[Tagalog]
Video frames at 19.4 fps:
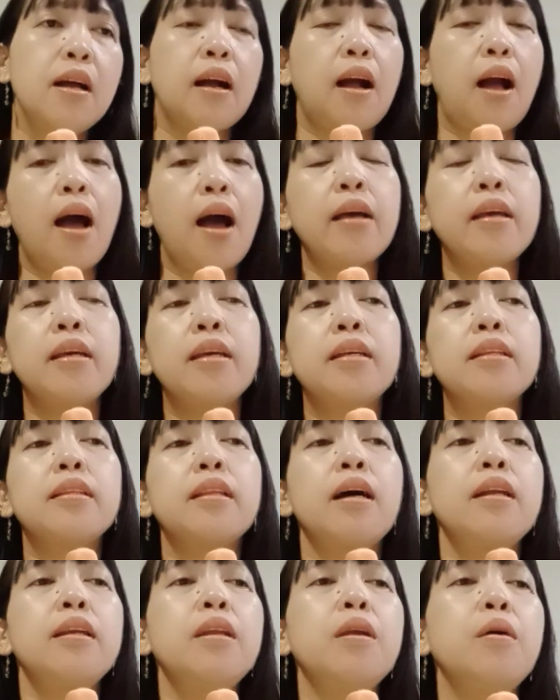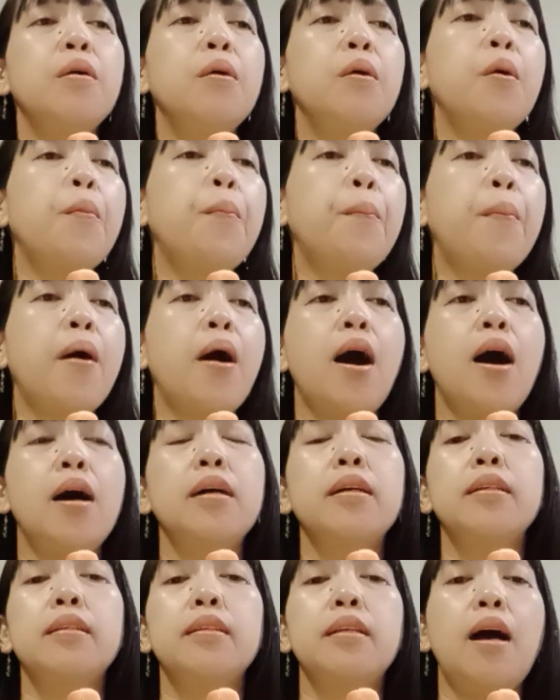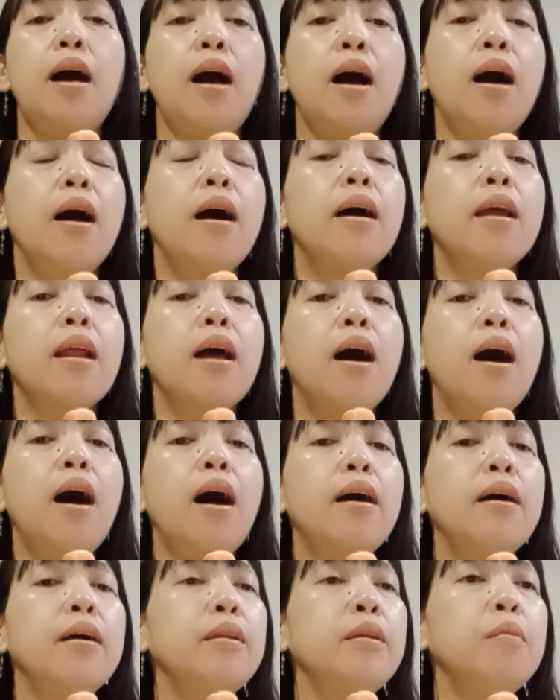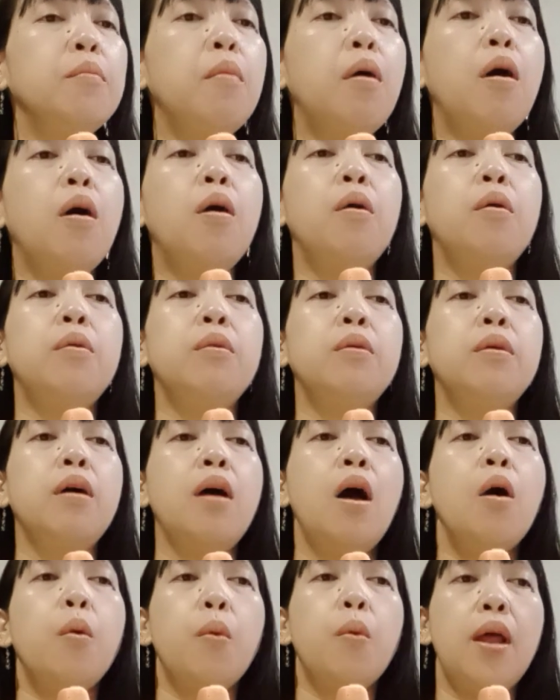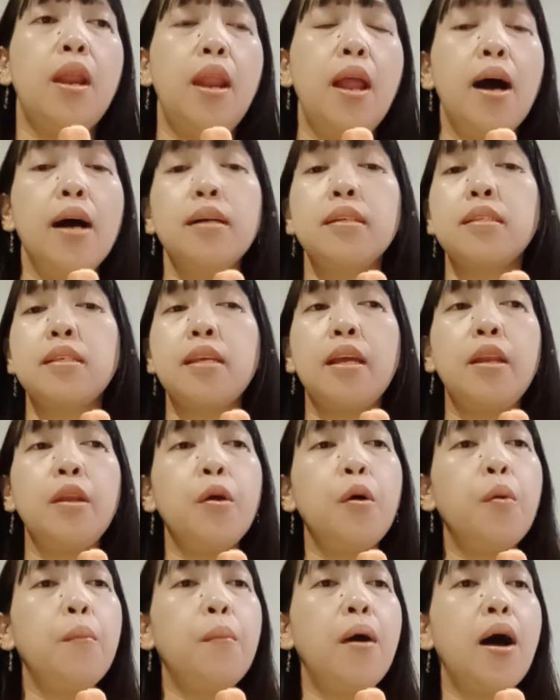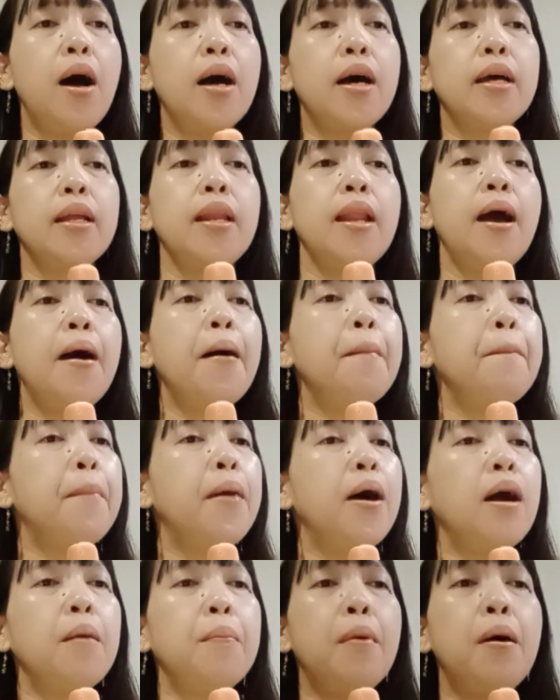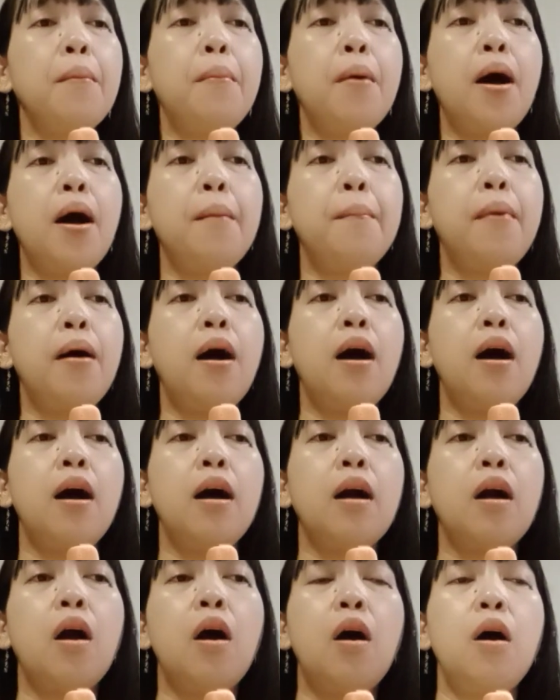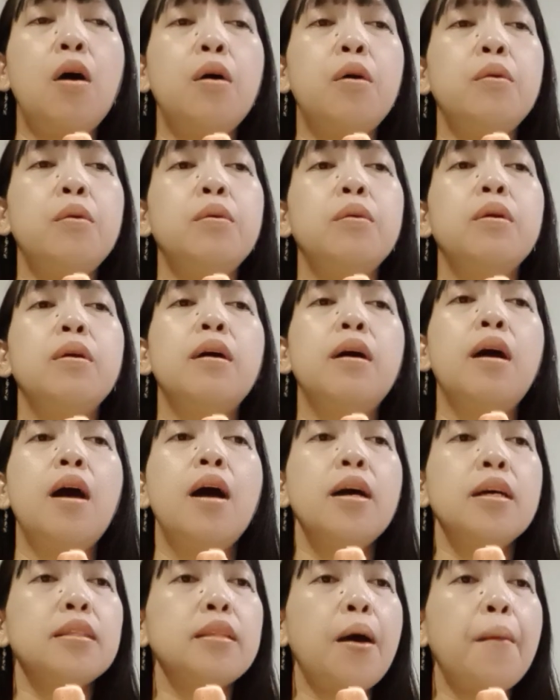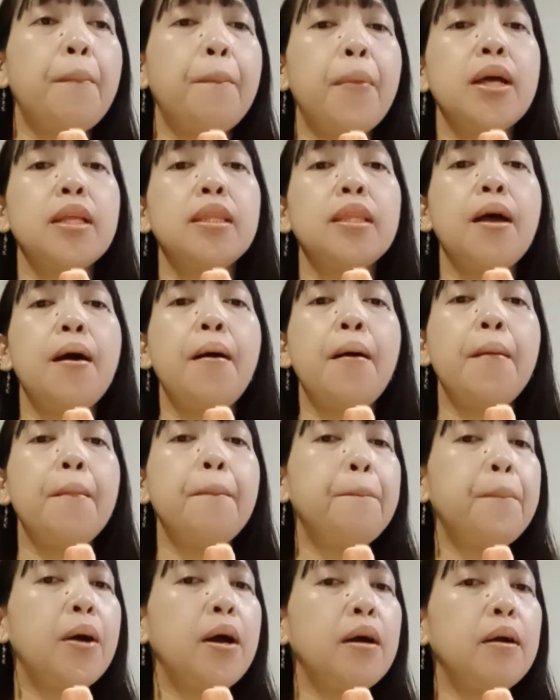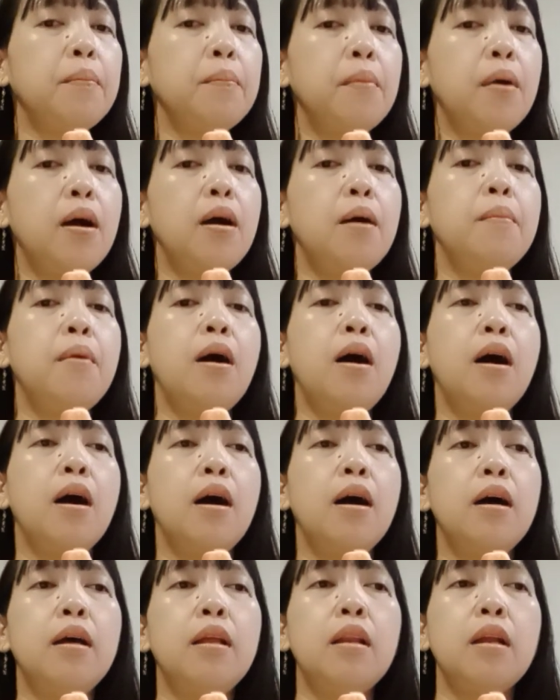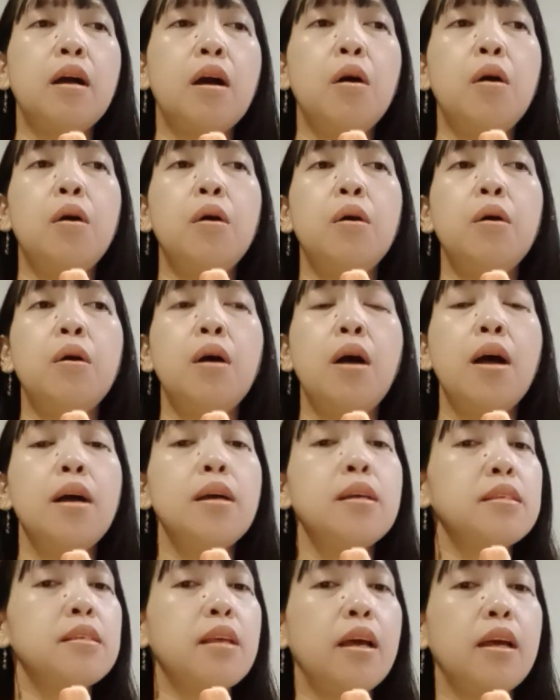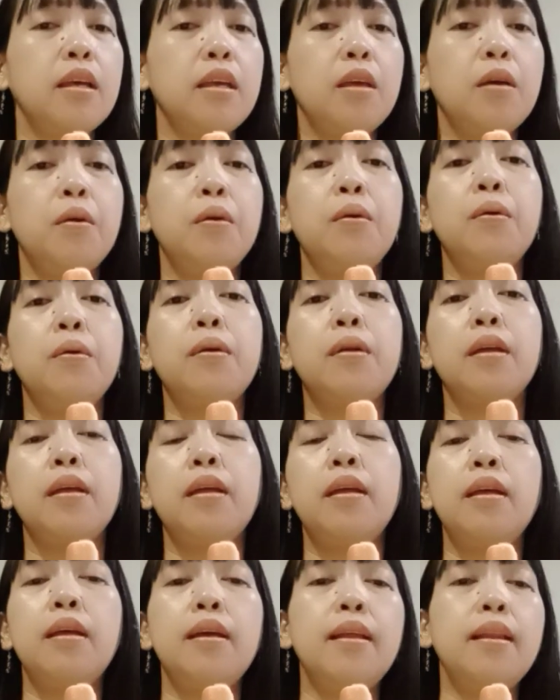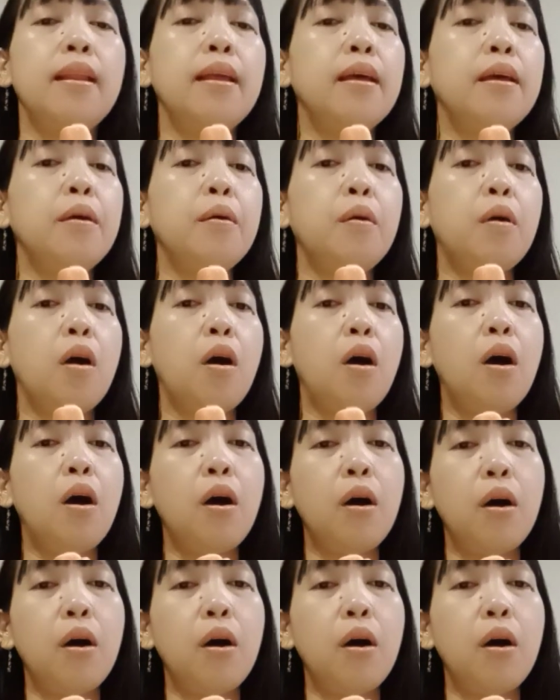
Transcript: Kahit ano pa ang nakaraan mo, walang sinuman ang pagbababago. Tapat ang pagmamahal ko sa iyo giliw ko.